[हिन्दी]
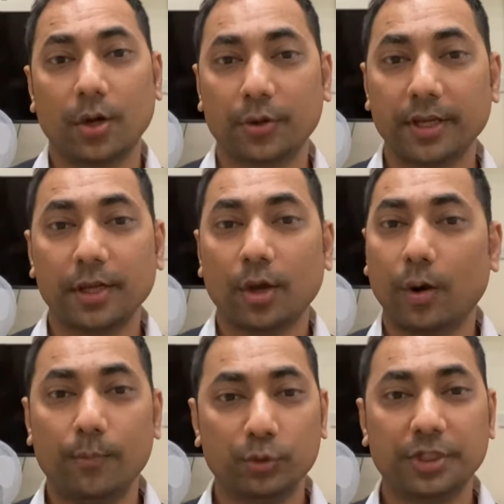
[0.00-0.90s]
ओके
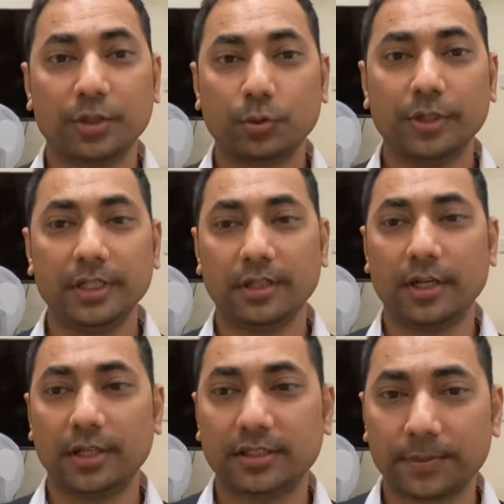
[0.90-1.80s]
और मुझे कोई
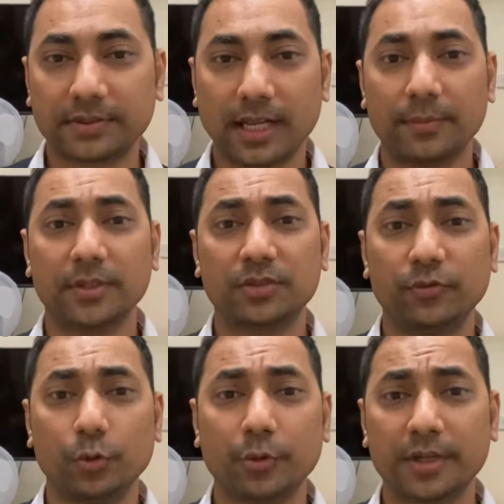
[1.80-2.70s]
सब्सक्राइबर्स
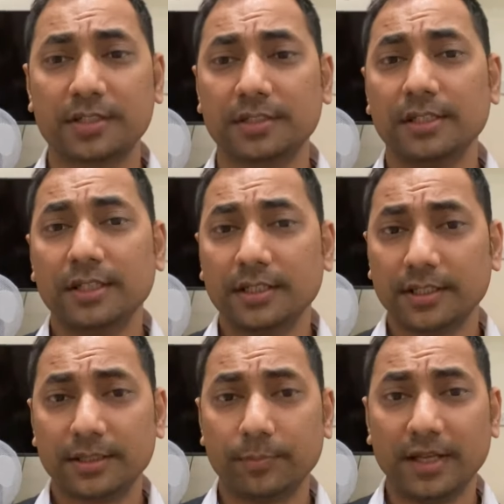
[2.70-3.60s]
व्यूअर्स
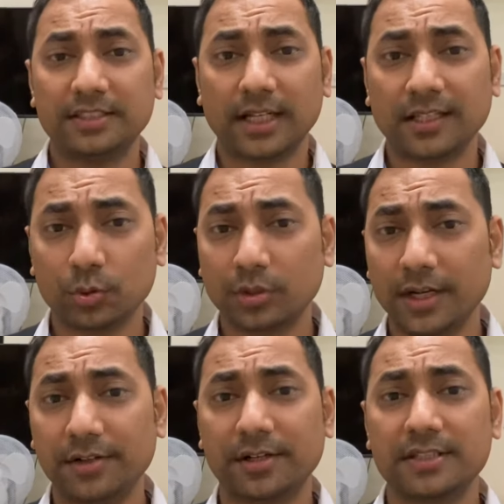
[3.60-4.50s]
में ज़्यादा उतना
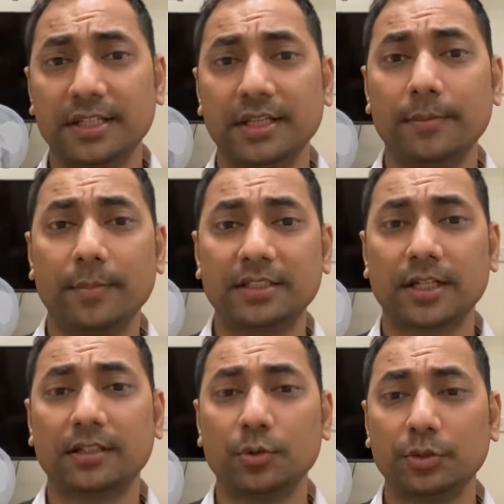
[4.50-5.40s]
इंटरेस्ट नहीं है मैं
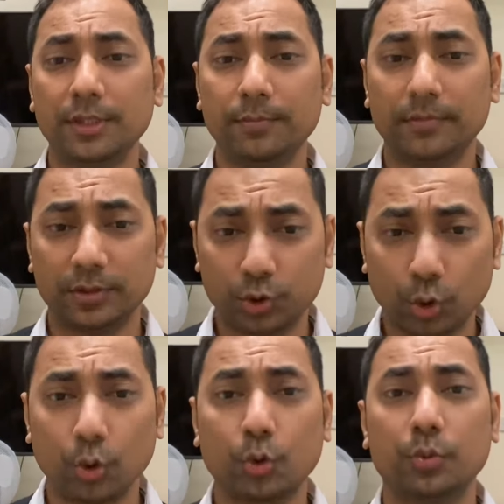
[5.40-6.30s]
चाहता हूँ कि जो
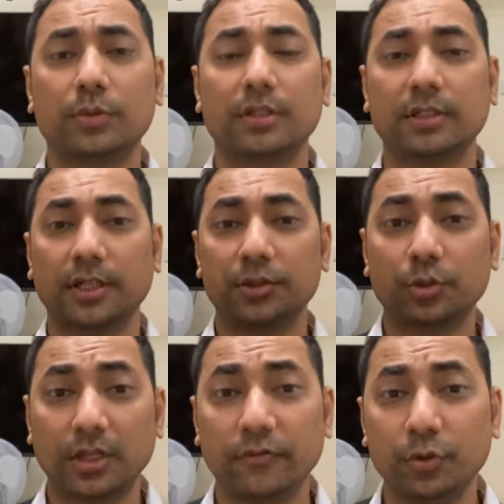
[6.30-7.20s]
लोगों का जो
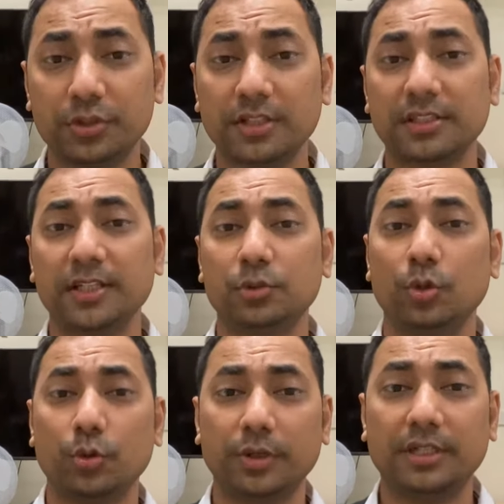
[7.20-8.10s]
कन्फ्यूजन्स हैं जो
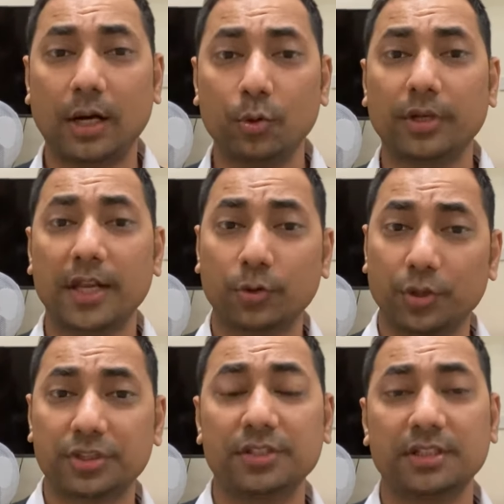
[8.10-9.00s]
लोगों के डाउट हैं
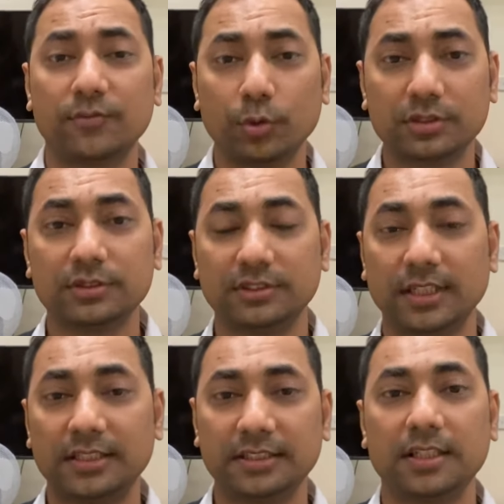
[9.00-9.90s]
क्वेश्चन हैं वो
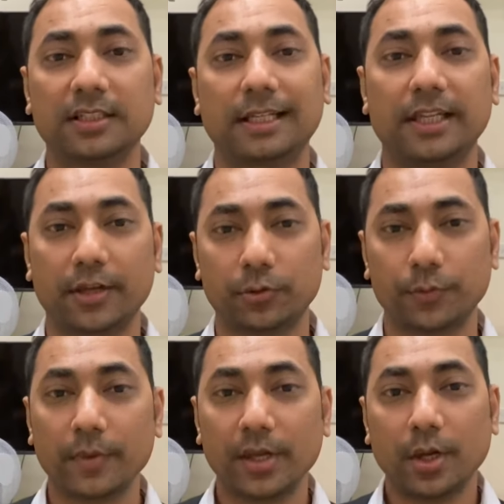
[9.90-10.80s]
जल्द से जल्द क्लियर हों
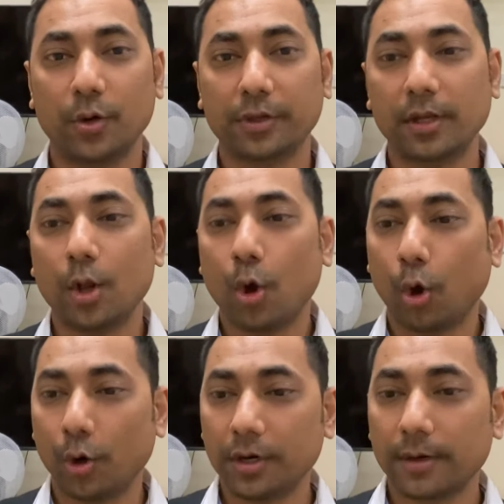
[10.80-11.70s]
ओके
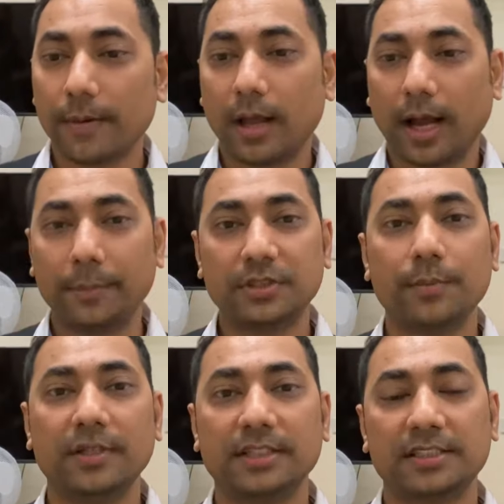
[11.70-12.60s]
और अब जब
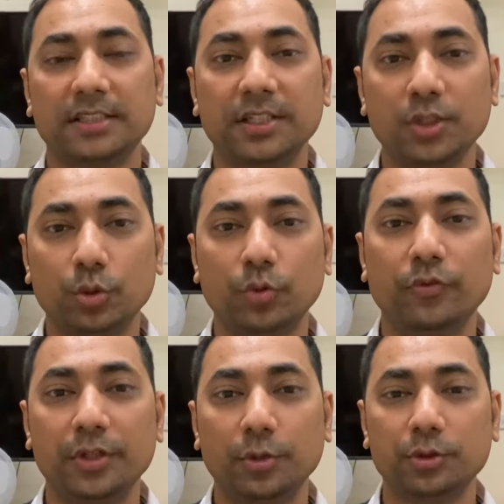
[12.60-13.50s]
मैं जैसे जैसे यूट्यूब
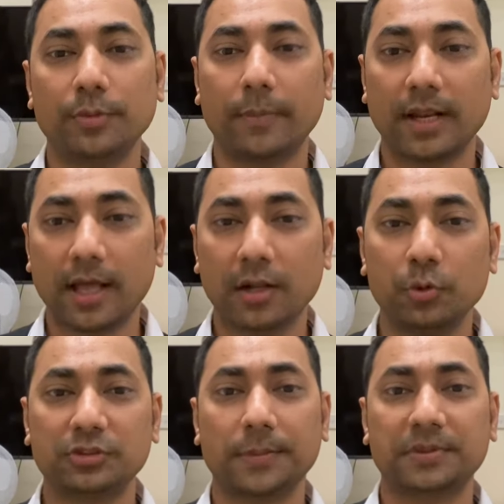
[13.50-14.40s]
वीडियोज में बना रहा हूँ
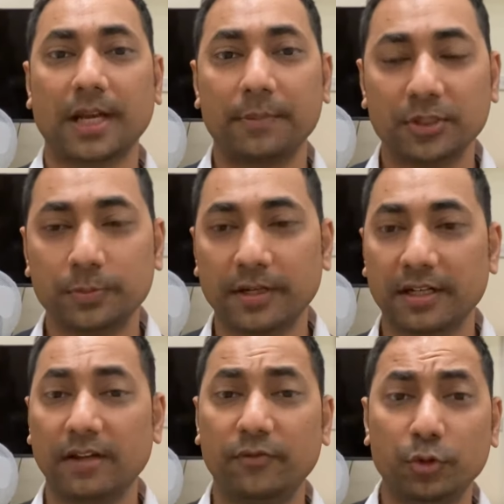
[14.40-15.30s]
सब्सक्राइबर्स बढ़
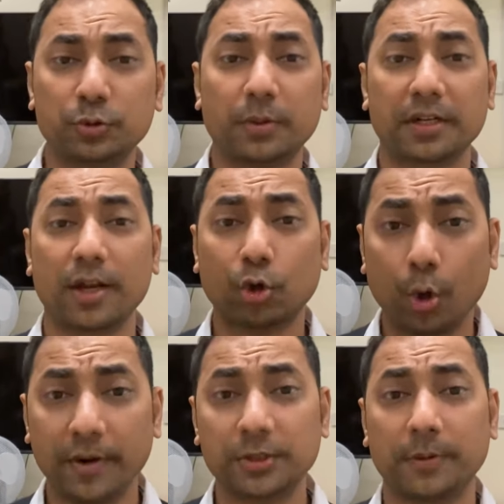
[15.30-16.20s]
रहे हैं व्यूज बढ़ रहे हैं
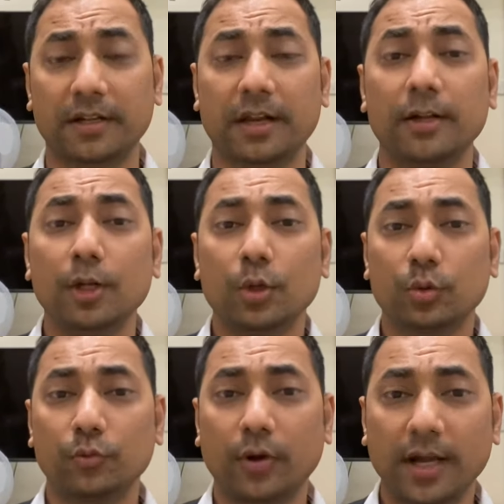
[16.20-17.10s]
कॉमेंट्स बढ़ रहे हैं
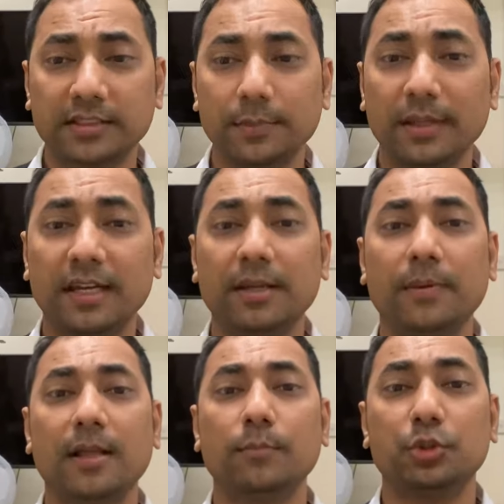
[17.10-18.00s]
तो वहां से मेरे लिए
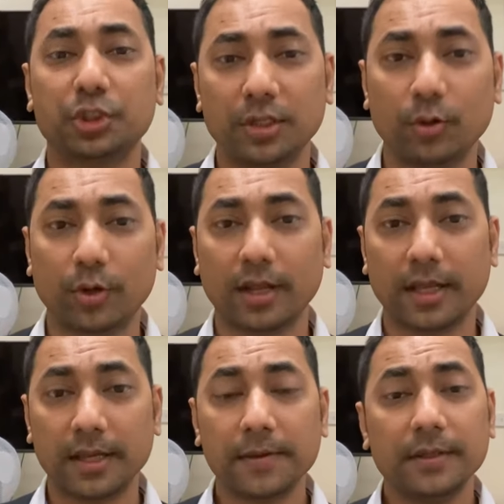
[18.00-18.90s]
बड़ा मुश्किल हो रहा है